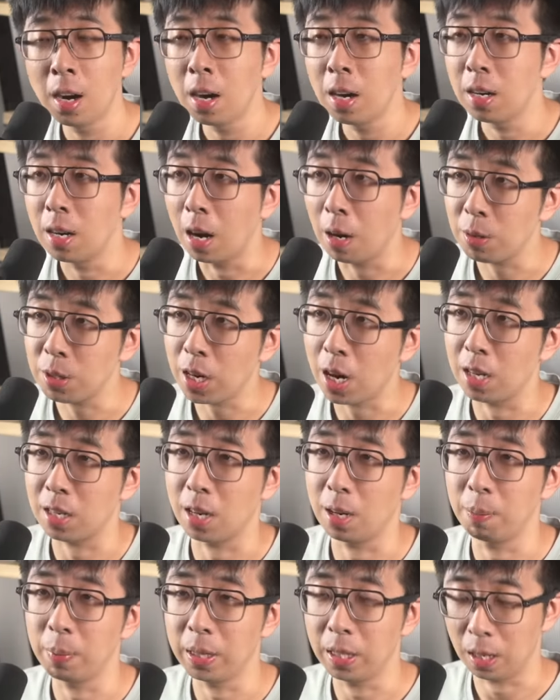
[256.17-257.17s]
然后厂
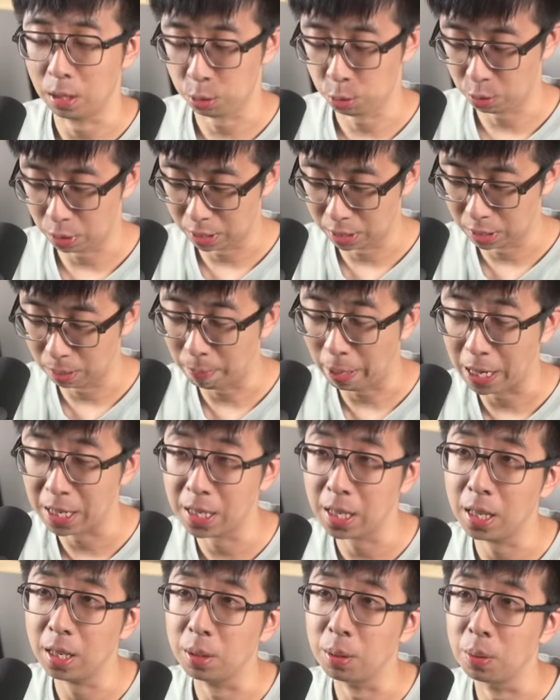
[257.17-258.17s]
商们呢，选择把
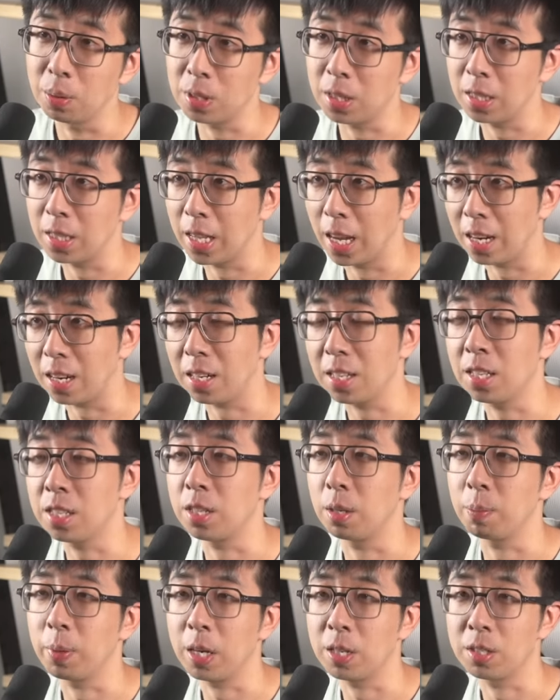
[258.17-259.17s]
这个东西粘上一
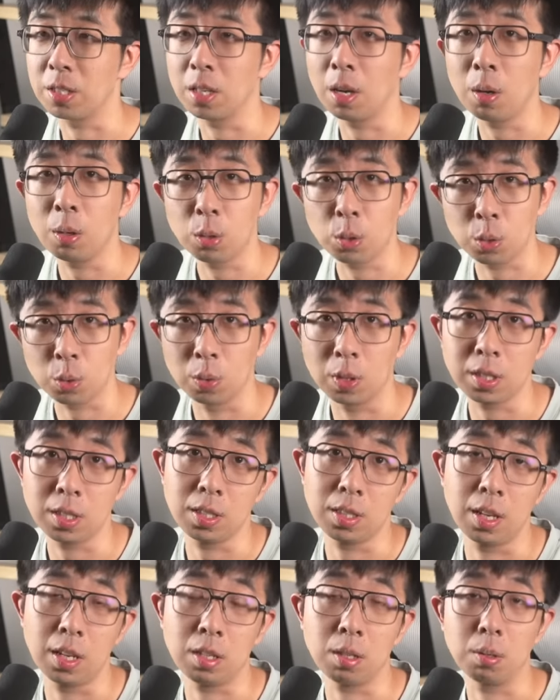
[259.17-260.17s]
整面胶，锁
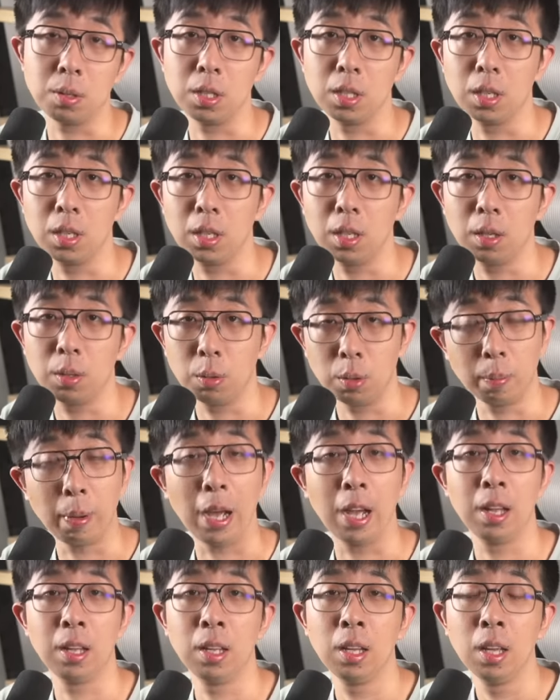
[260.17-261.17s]
死在手机里，对
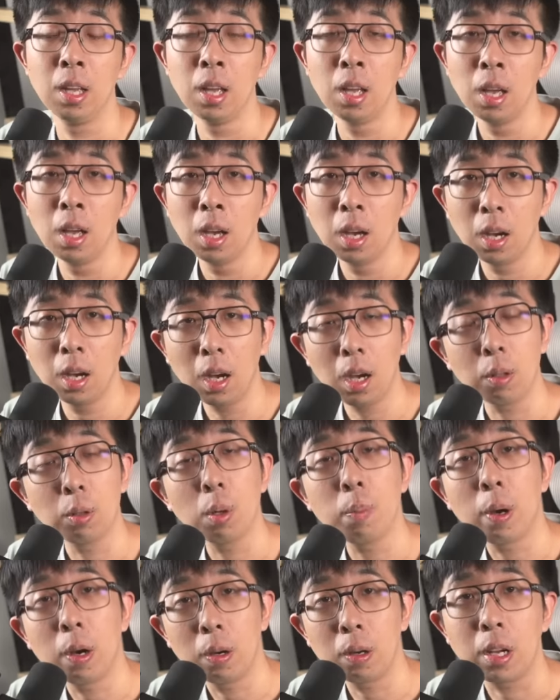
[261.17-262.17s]
吧？和很
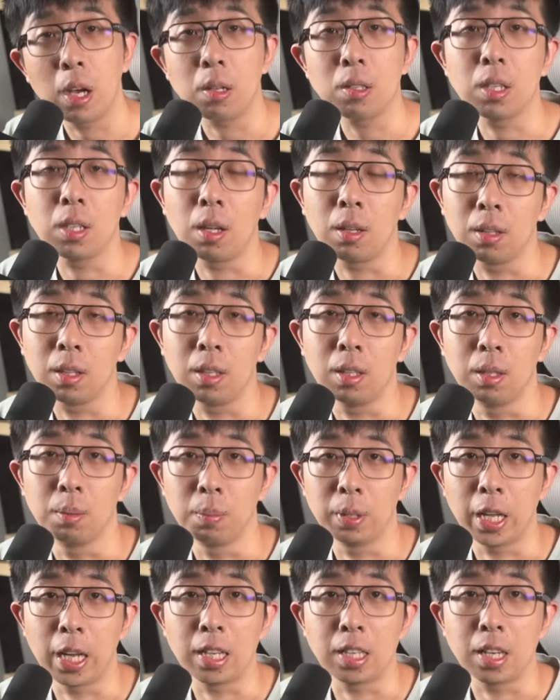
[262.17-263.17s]
多朋友了解到的可能
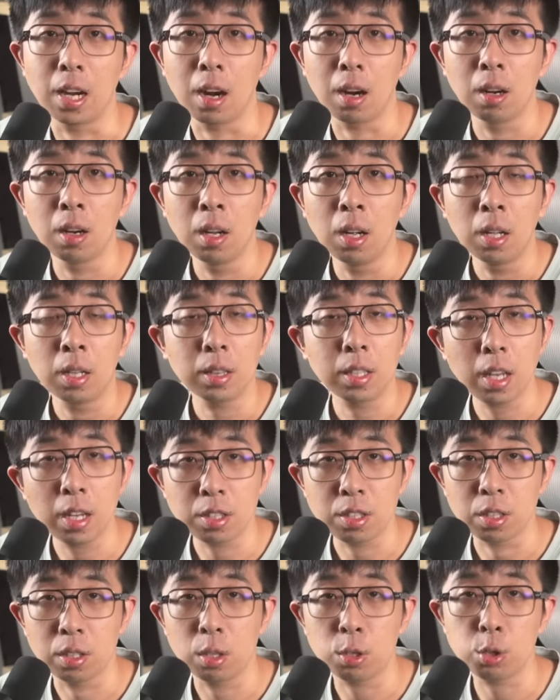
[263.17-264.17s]
不太一样，电
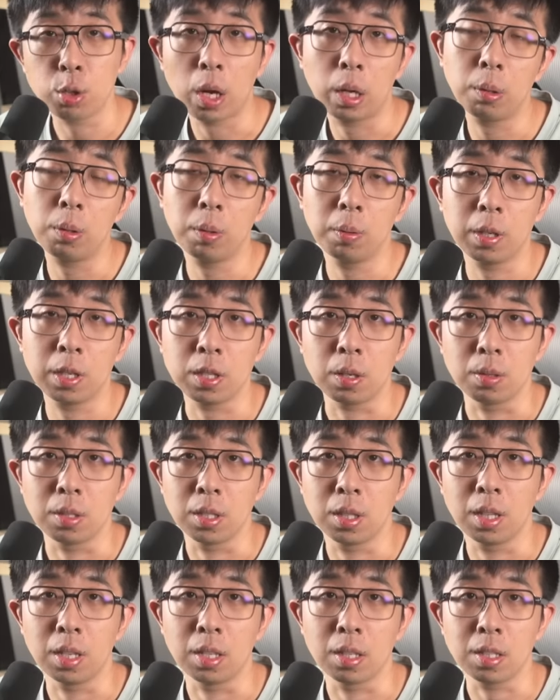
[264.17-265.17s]
池的衰退对手
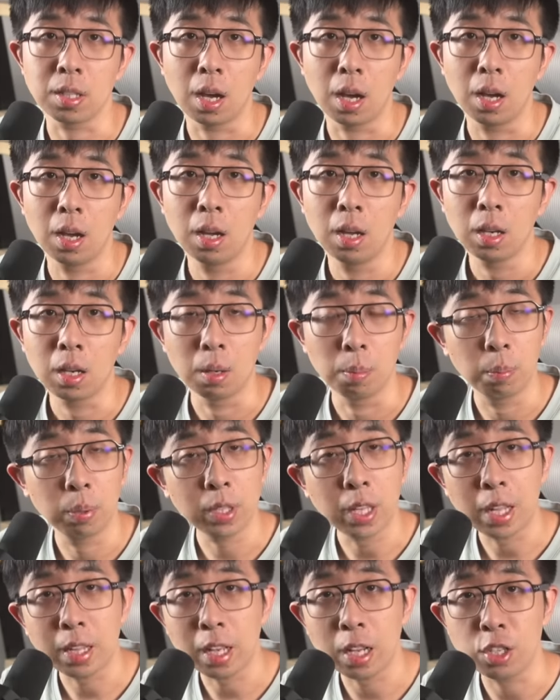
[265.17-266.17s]
机的影响可不
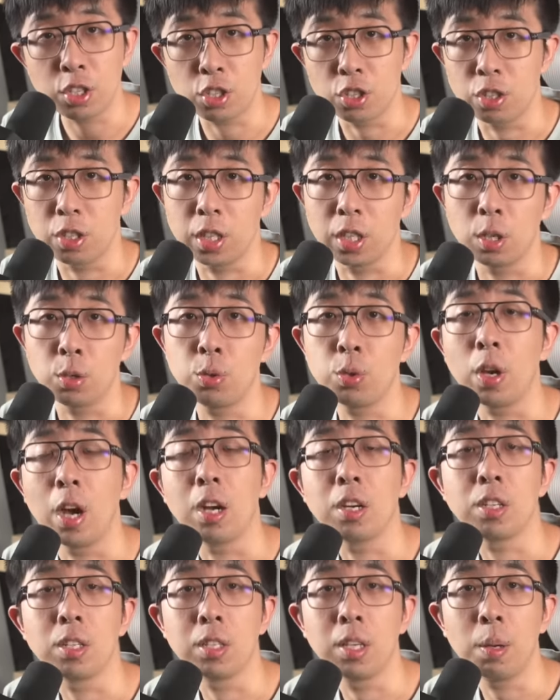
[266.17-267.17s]
单单只是一个续
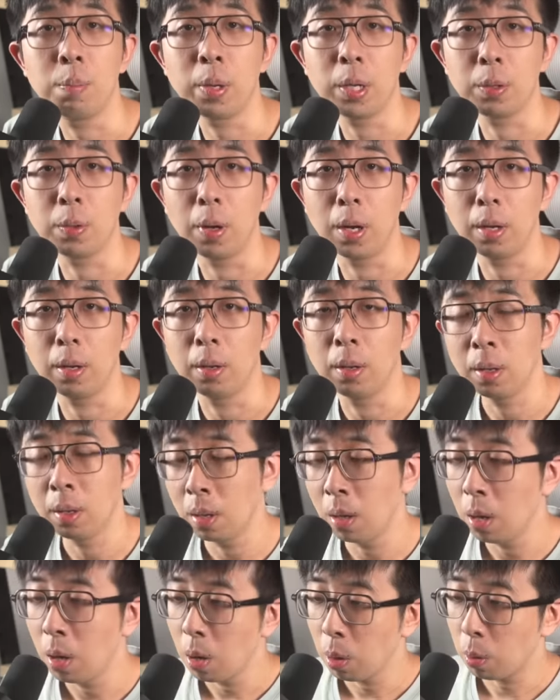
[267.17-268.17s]
航时间变短了。
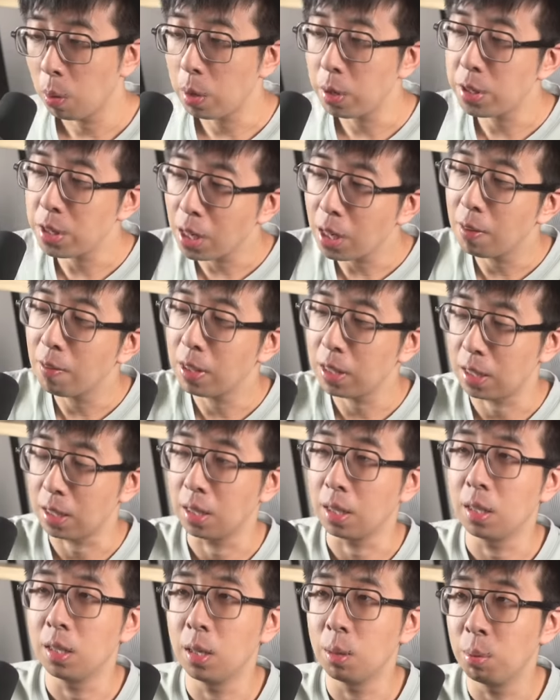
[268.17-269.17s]
关于这个问题
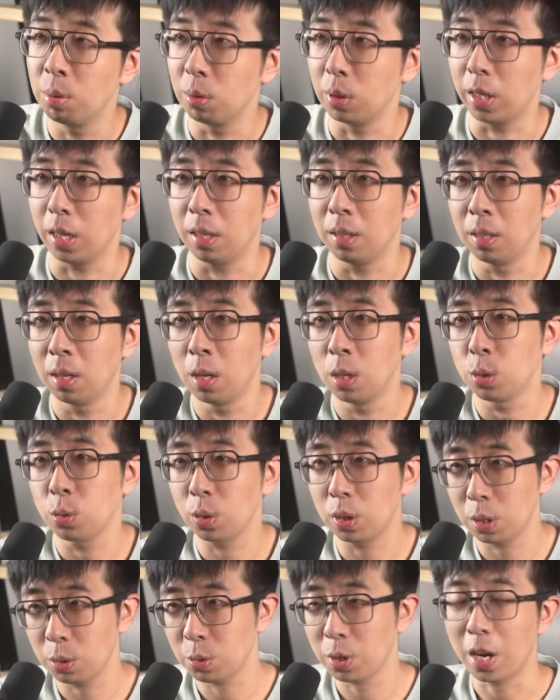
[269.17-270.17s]
的科普呢，
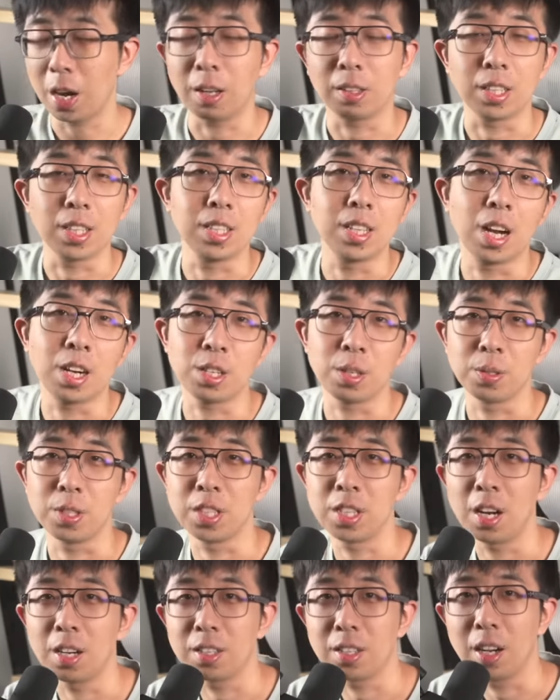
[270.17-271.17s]
做的最好的一家手
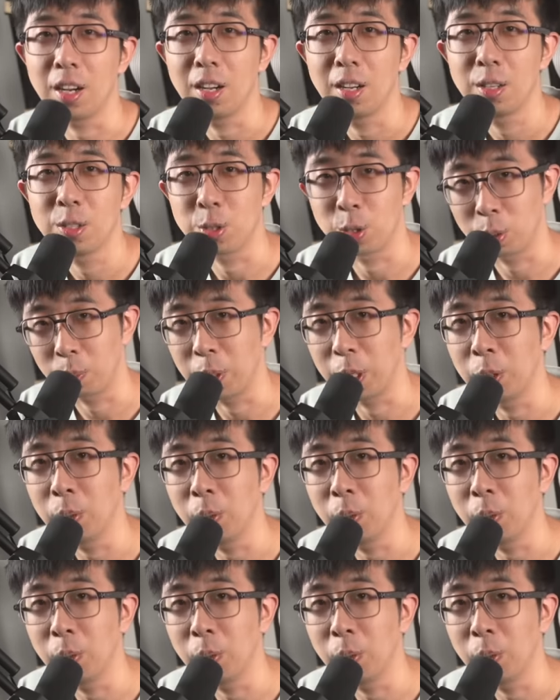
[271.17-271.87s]
机厂商就是苹